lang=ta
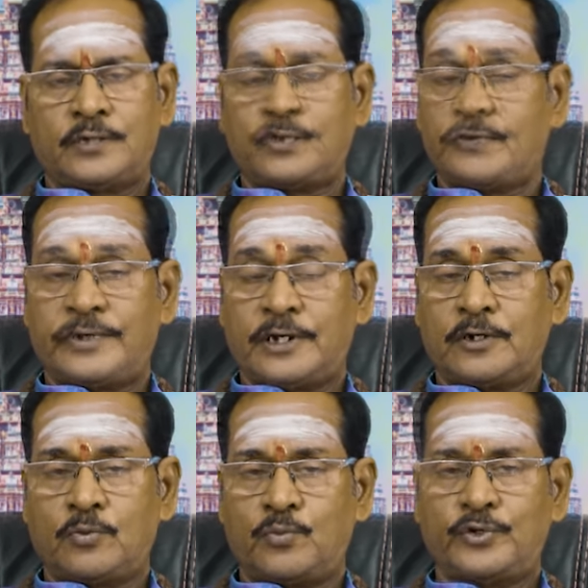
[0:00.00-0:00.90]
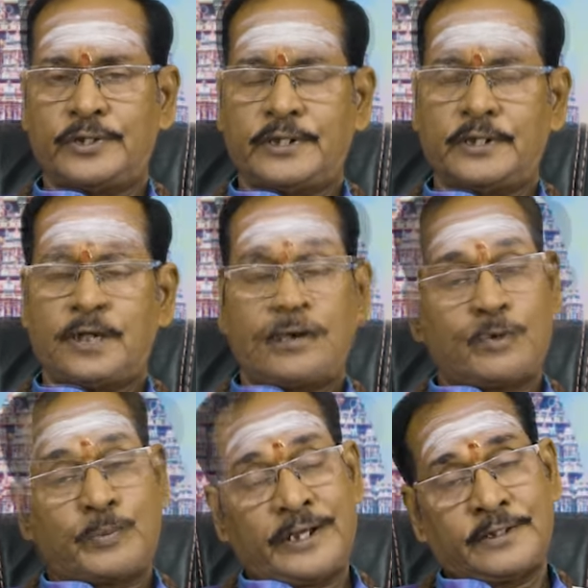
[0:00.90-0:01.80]
சொந்த வீட்டில் இருக்கும்போது
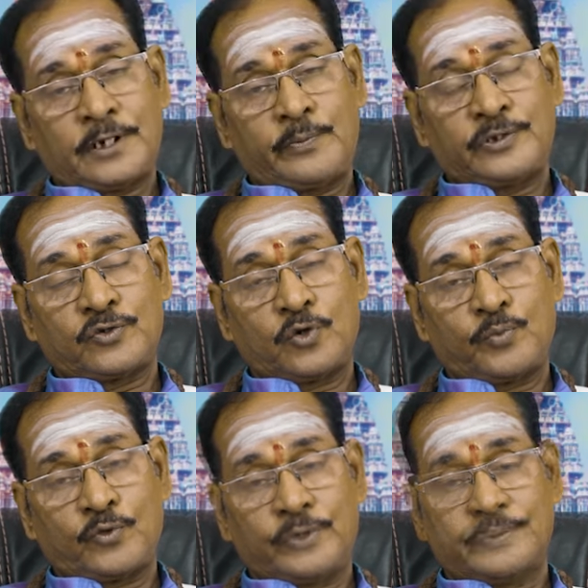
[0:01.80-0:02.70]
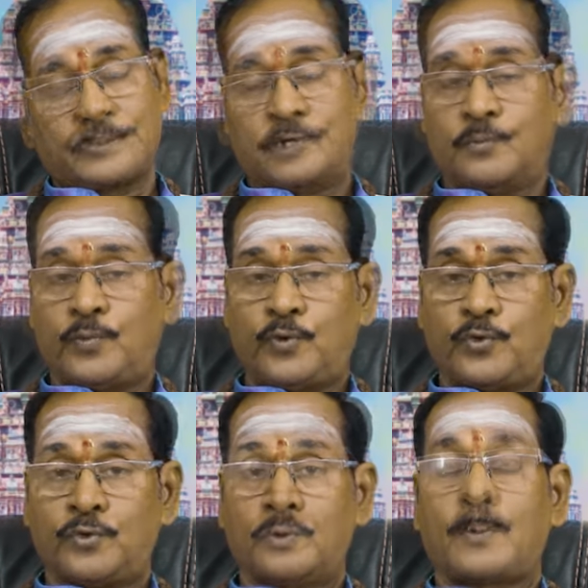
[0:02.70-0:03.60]
அவர் படைத்தளபின்னு சொல்லக்கூடியவர்
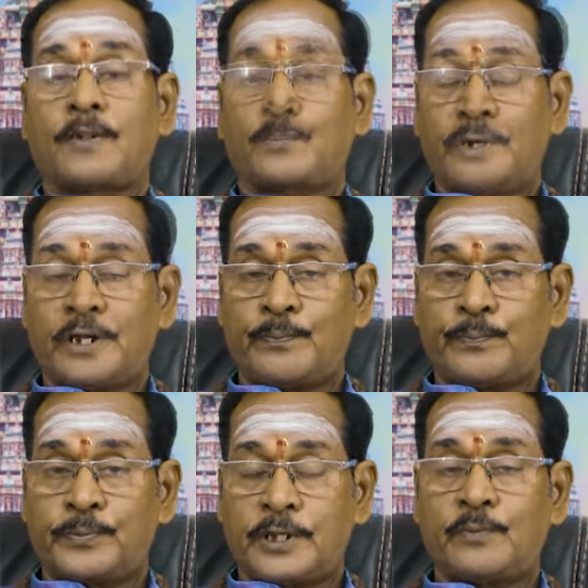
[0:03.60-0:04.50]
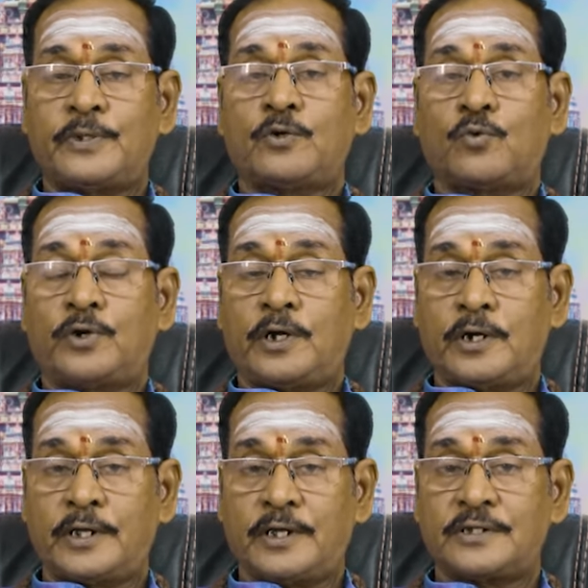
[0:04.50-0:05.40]
அப்போது அந்த படை தளபதிக்கு
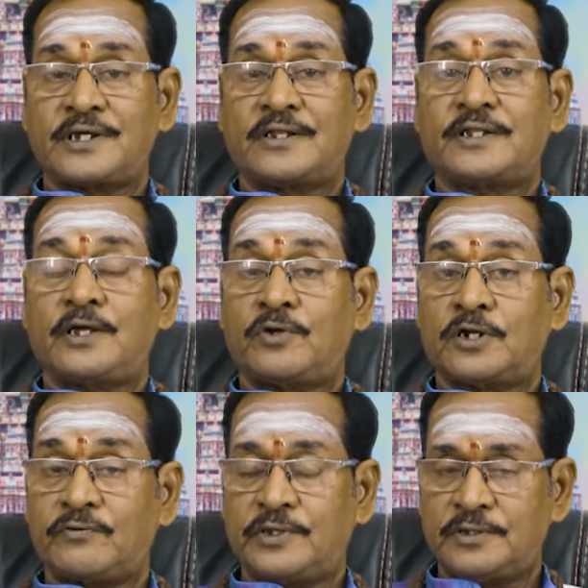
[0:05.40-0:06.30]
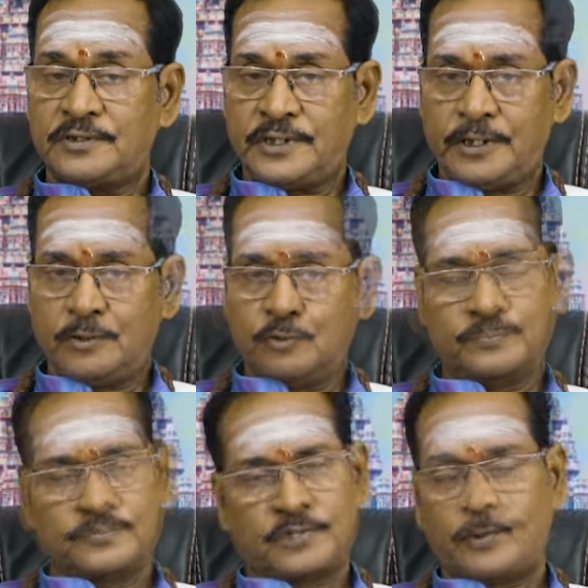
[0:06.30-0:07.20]
உண்டான சக்தி அவருக்கு வந்து சேரும்
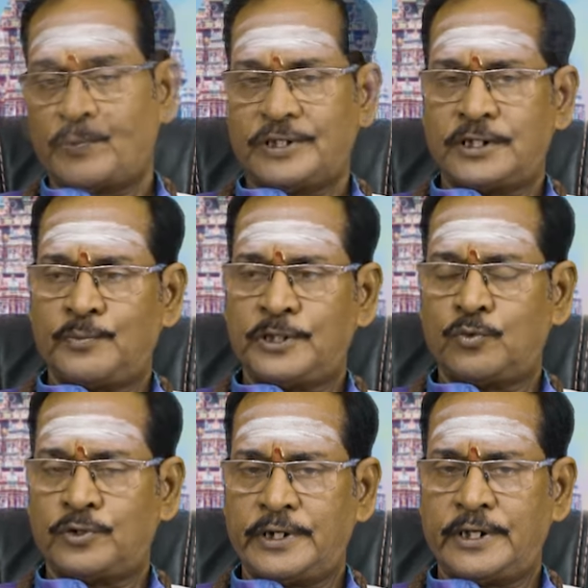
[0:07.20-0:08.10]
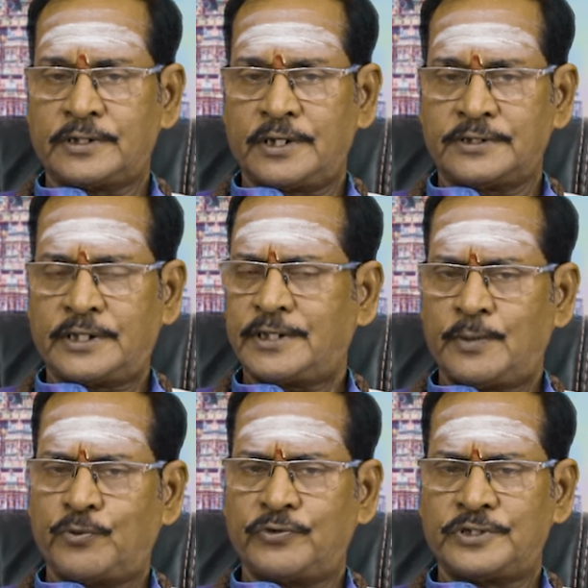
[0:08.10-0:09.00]
அப்போ படைத்தளபதிக்கு ஒரு நேரத்தில் சக்தி
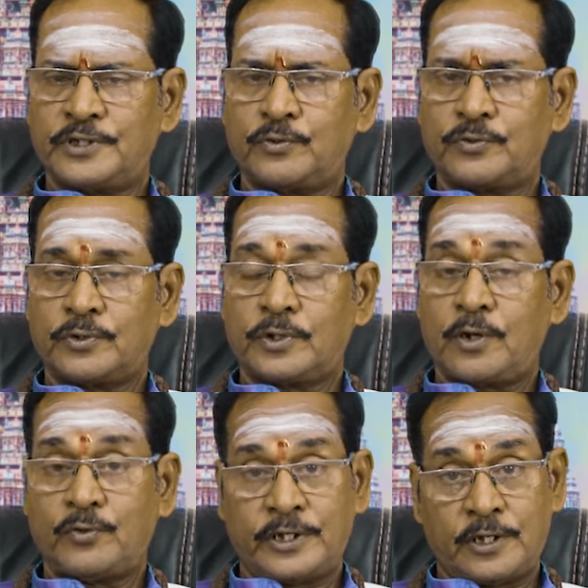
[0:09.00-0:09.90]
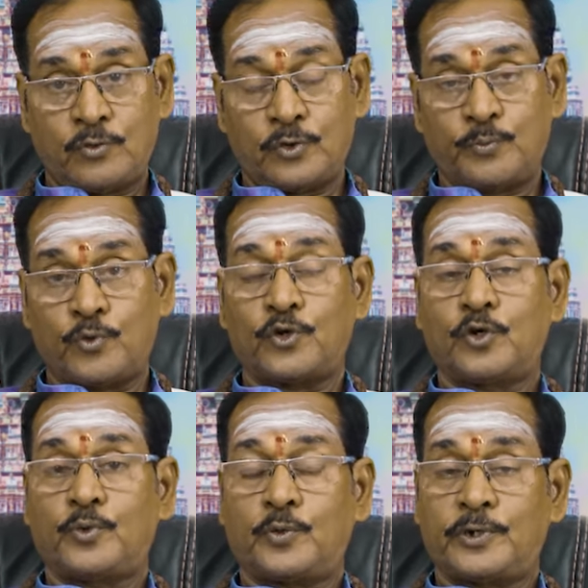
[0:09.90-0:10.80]
எப்போ வந்து சேரும் அவர் ஏதாவது ஒரு போருக்கு
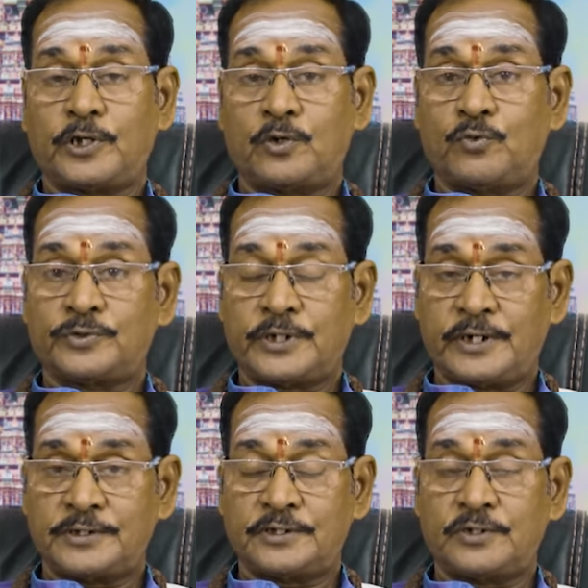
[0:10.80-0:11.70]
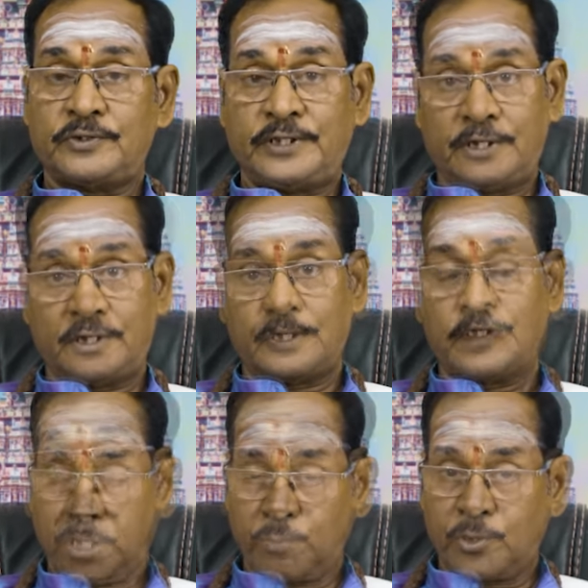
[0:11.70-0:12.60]
புறப்பட்டாலோ ஒரு சண்டை சச்சரவு தீர்க்க
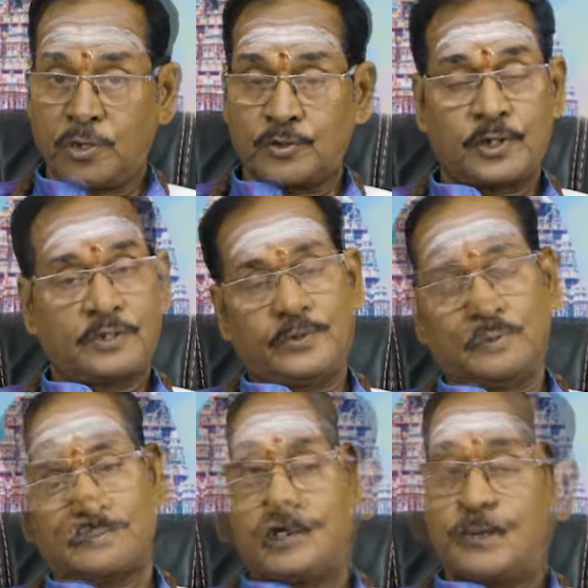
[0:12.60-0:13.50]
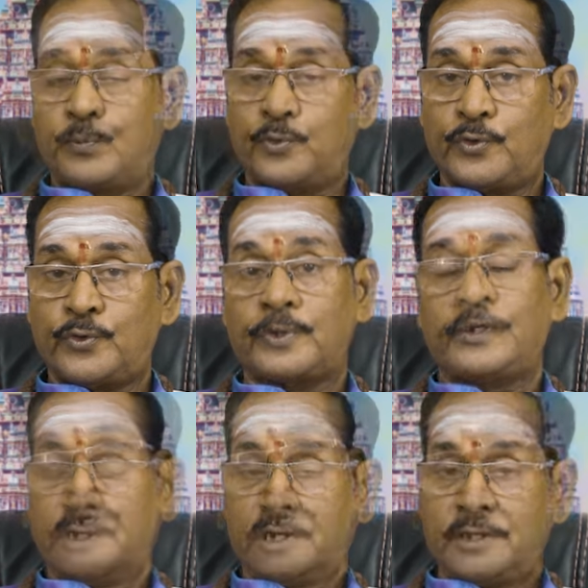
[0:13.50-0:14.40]
கிளம்பினாலோ தான் அது வரும் அப்போது
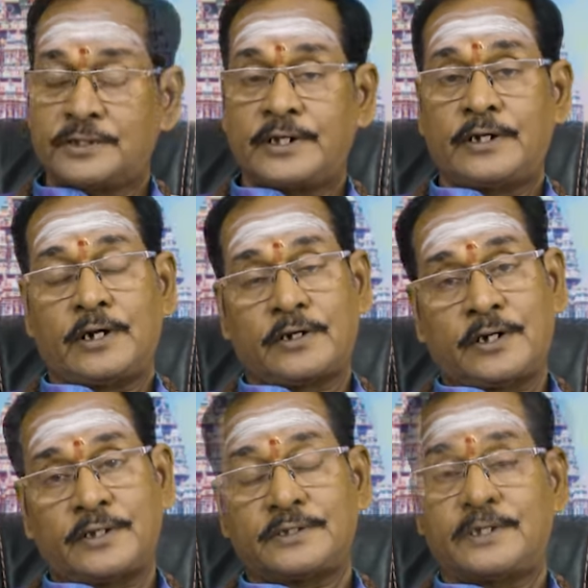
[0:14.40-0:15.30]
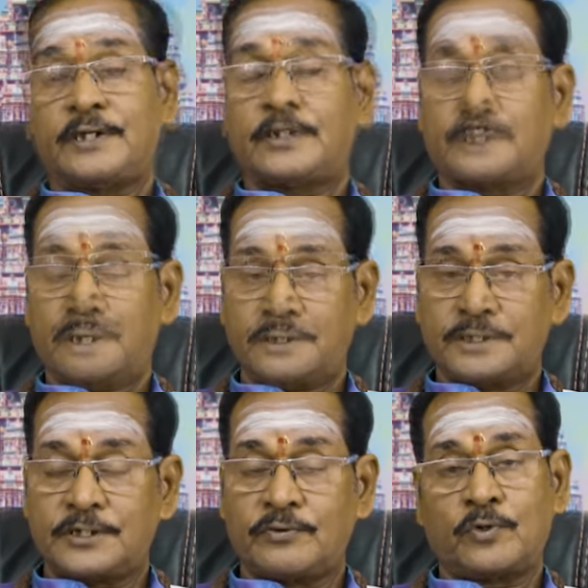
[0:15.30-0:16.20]
வீட்லேயும் சரி நாட்டிலேயும் சரி சண்டை
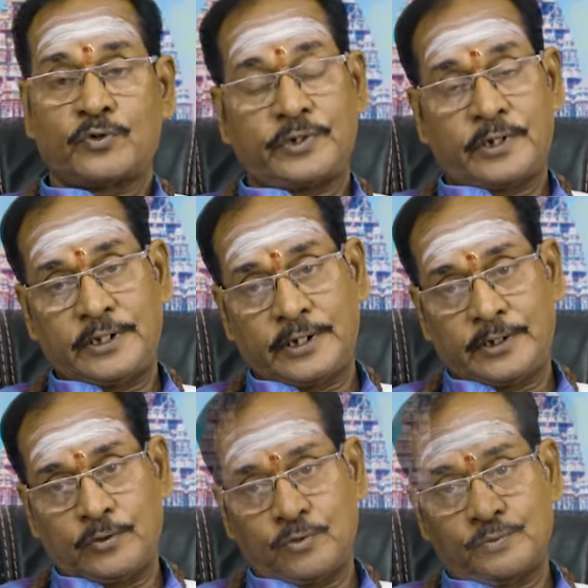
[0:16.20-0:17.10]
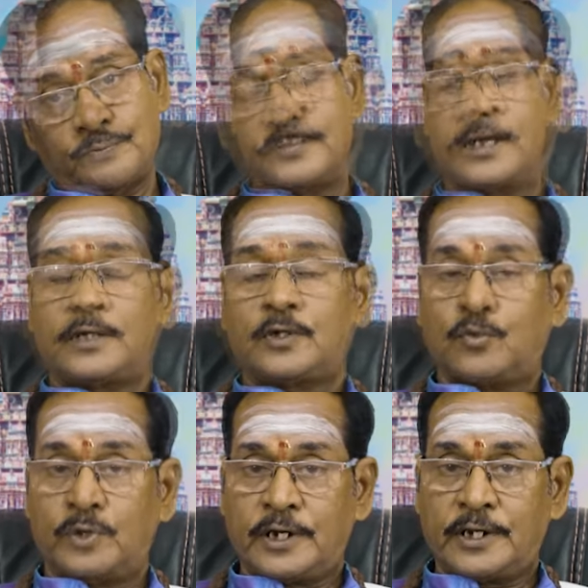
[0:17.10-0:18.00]
சச்சரவுகள் கொஞ்சம் அதிகரிக்கும்
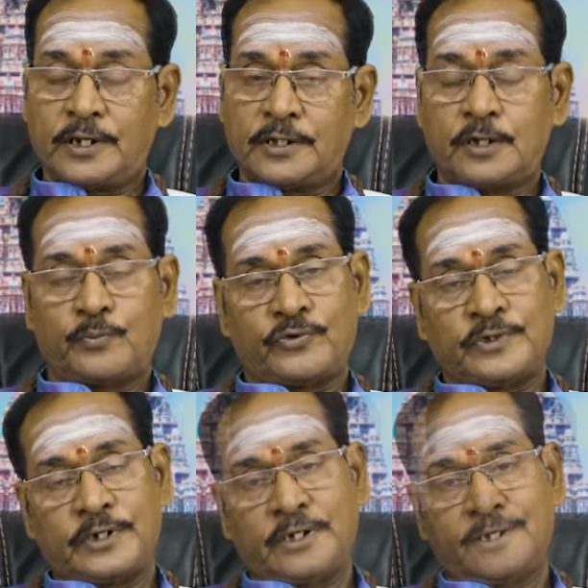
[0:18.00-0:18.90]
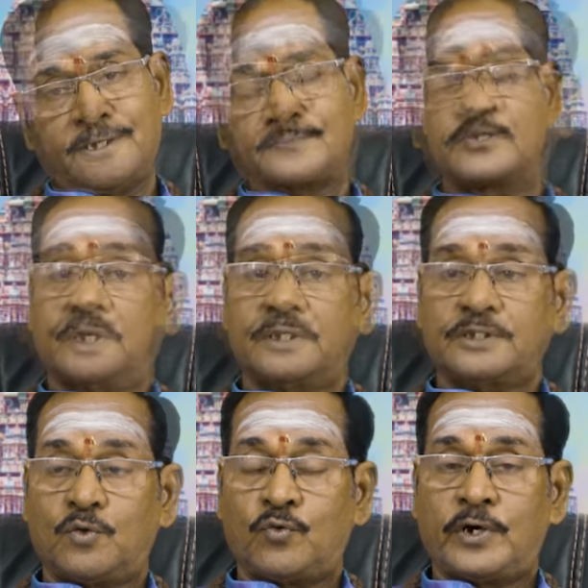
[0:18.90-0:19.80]
அதுக்குண்டான நேரம் தான் இப்போ வந்திருக்கு அந்த
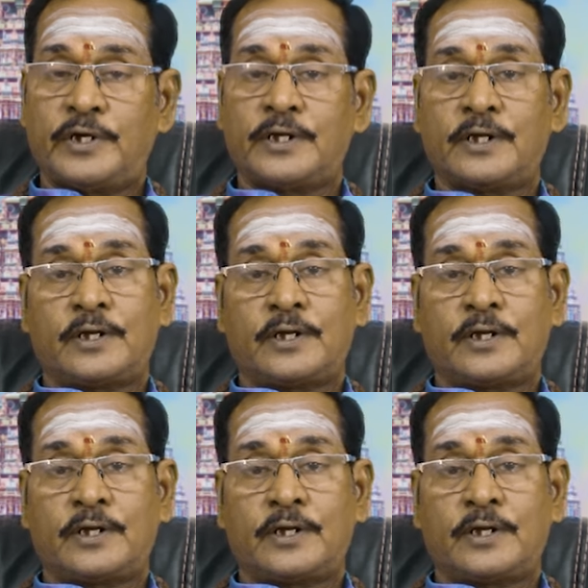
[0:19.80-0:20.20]
செவ்வாய்